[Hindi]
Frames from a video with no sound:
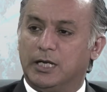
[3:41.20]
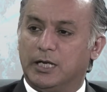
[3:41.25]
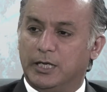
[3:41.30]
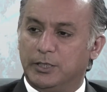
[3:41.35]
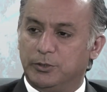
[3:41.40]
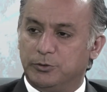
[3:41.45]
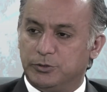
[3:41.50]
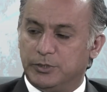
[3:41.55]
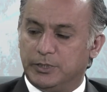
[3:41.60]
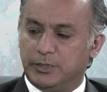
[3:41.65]

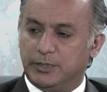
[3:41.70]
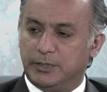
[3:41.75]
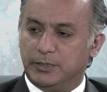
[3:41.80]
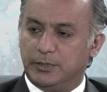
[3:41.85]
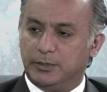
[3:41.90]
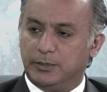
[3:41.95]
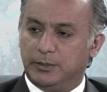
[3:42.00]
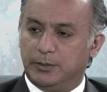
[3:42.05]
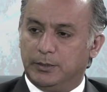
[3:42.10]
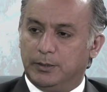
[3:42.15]
आगाही हो जाएगी
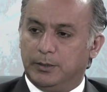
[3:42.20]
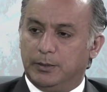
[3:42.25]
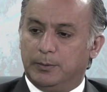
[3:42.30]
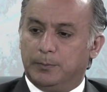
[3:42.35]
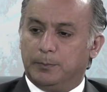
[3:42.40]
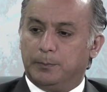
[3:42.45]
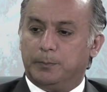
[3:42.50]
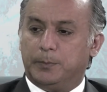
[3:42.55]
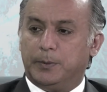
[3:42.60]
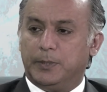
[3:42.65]

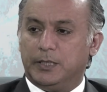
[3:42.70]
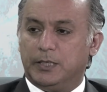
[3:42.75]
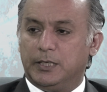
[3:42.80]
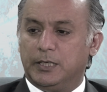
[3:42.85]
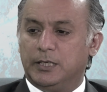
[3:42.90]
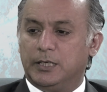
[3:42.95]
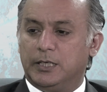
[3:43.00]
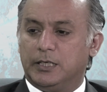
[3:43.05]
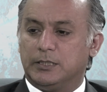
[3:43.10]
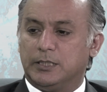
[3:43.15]
फिर
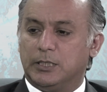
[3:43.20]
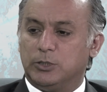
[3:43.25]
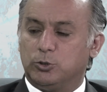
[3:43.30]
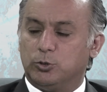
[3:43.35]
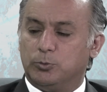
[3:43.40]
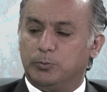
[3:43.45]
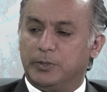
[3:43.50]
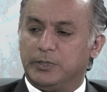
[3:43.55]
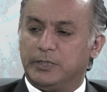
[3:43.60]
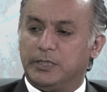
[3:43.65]
इन
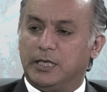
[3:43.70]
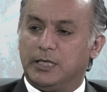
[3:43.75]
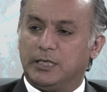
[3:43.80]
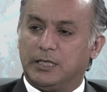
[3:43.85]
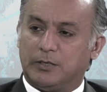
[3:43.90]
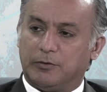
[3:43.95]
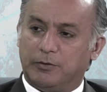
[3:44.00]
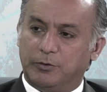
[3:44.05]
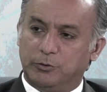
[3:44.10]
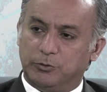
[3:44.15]
अदालतों में क्या
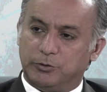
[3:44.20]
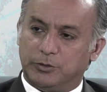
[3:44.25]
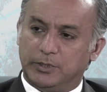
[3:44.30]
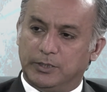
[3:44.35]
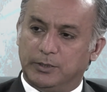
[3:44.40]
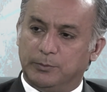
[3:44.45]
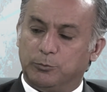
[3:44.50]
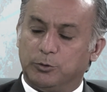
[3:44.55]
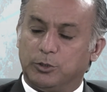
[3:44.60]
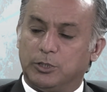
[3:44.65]
कार्रवाई होते
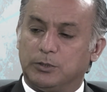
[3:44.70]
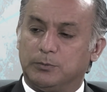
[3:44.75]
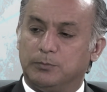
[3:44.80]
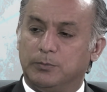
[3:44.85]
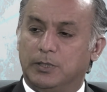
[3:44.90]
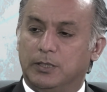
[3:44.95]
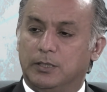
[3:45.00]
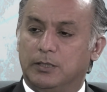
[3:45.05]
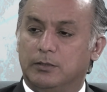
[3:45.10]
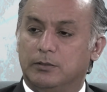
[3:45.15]
हैं
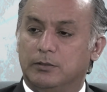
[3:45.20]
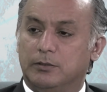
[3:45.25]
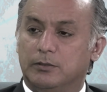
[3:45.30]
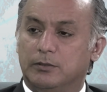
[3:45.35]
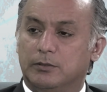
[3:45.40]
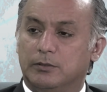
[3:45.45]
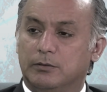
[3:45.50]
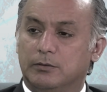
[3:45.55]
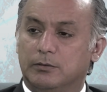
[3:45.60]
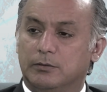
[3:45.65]
मुकदमा
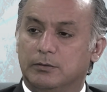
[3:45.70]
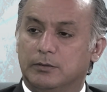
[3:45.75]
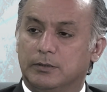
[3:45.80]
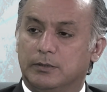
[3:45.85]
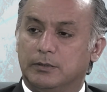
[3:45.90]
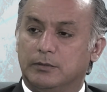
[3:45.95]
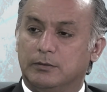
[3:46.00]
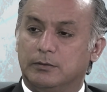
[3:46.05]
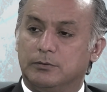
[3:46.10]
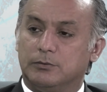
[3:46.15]

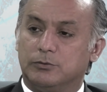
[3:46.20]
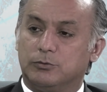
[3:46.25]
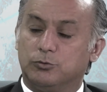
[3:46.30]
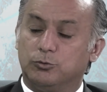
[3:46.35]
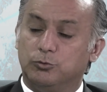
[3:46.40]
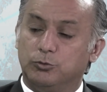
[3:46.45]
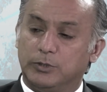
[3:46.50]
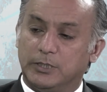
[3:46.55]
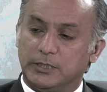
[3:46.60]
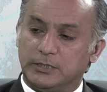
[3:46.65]

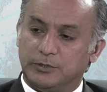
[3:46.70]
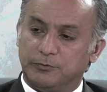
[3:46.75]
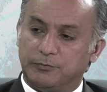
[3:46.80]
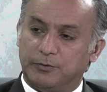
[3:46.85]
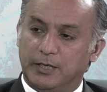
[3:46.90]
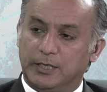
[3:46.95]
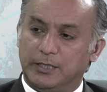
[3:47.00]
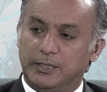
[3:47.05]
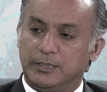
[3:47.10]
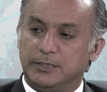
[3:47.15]
सूट कैसे
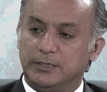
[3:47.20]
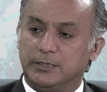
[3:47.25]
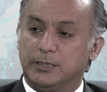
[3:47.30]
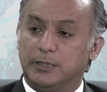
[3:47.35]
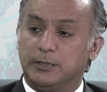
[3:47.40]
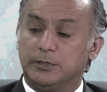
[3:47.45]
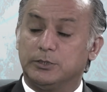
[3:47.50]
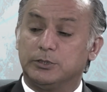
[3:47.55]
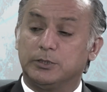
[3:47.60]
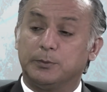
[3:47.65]
फ़ाइल किया जाता
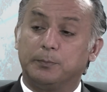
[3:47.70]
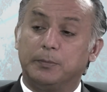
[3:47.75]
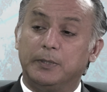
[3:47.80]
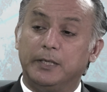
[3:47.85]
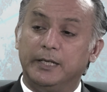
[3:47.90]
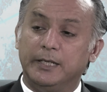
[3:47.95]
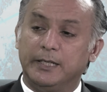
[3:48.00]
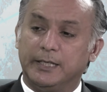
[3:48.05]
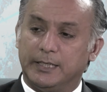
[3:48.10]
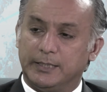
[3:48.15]
है जिसे
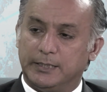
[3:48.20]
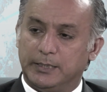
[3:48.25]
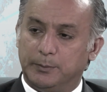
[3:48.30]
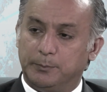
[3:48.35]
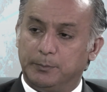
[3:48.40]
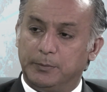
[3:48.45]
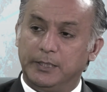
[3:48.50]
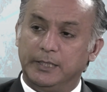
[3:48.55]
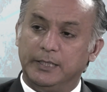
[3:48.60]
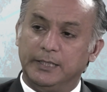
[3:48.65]
प्लीडिंग कहते
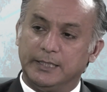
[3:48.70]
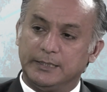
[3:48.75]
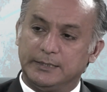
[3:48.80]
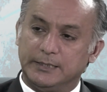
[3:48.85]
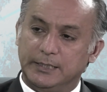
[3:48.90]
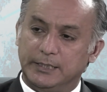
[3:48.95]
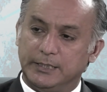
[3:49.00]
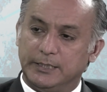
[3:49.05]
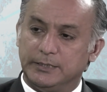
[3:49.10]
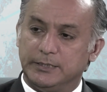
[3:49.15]
हैं प्लीडिंग
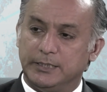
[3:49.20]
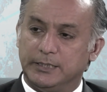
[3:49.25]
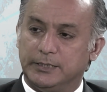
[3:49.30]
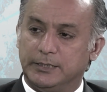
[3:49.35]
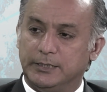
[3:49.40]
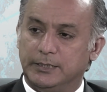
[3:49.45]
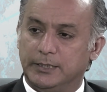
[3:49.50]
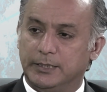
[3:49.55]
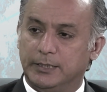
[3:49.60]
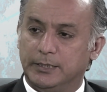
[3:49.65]
कैसे लिखी
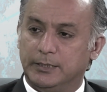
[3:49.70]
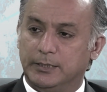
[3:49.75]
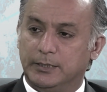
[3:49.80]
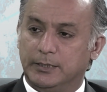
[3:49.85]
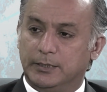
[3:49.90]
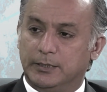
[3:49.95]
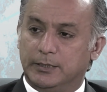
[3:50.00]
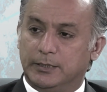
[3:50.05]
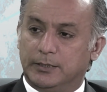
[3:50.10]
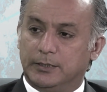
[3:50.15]
जाती है
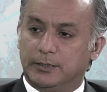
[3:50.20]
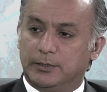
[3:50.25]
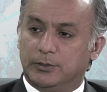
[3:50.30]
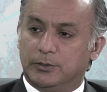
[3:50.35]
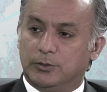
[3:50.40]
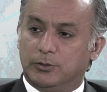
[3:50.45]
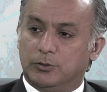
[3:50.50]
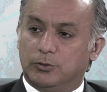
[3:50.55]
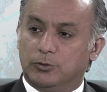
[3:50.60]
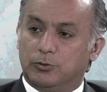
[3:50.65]

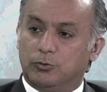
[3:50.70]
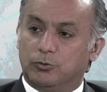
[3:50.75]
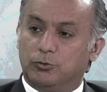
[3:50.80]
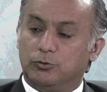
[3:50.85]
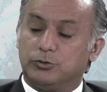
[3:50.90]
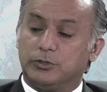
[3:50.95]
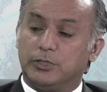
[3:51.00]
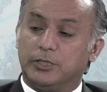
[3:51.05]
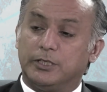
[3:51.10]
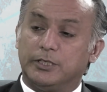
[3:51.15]

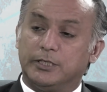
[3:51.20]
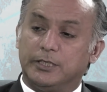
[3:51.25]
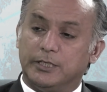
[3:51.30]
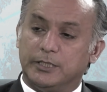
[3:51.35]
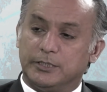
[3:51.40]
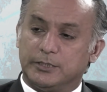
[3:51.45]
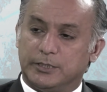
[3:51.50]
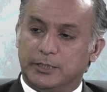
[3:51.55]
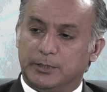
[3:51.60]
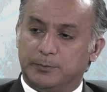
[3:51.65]
उसके
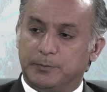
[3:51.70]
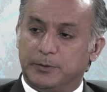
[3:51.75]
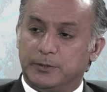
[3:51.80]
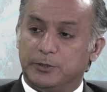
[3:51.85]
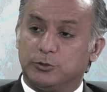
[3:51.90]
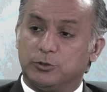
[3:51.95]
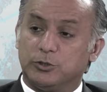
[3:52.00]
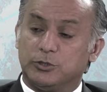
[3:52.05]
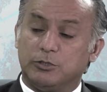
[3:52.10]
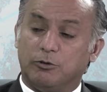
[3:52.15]
रिटर्न स्टेटमेंट
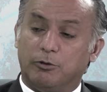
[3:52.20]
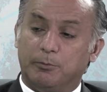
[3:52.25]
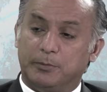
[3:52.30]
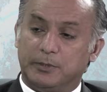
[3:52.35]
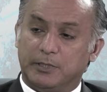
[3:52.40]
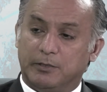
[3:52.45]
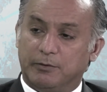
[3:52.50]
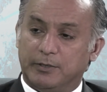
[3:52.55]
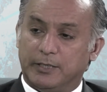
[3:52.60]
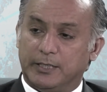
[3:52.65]
जिसको जवाब
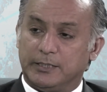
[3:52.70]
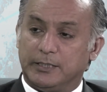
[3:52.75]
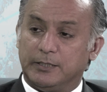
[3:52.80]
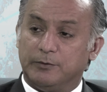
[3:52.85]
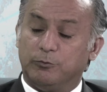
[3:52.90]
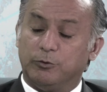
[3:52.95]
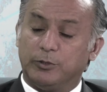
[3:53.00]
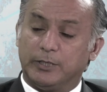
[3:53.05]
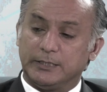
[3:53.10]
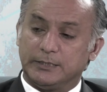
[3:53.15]
दावा कहते
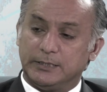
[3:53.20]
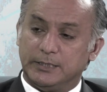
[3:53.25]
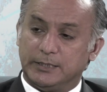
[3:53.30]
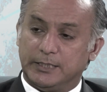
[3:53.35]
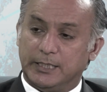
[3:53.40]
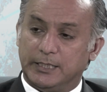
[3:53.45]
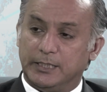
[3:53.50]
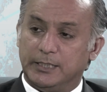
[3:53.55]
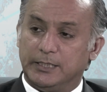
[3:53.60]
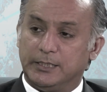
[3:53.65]
हैं वो कैसे
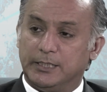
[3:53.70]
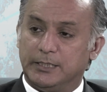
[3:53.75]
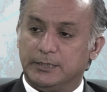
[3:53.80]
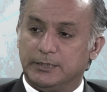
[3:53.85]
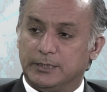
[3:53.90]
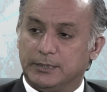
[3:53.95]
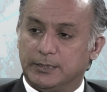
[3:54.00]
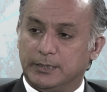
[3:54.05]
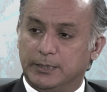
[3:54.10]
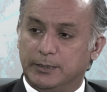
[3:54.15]
तहरीर किया
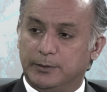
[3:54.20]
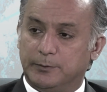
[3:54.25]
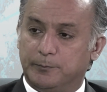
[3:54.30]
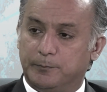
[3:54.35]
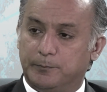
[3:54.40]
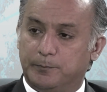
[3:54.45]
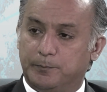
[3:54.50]
जाता है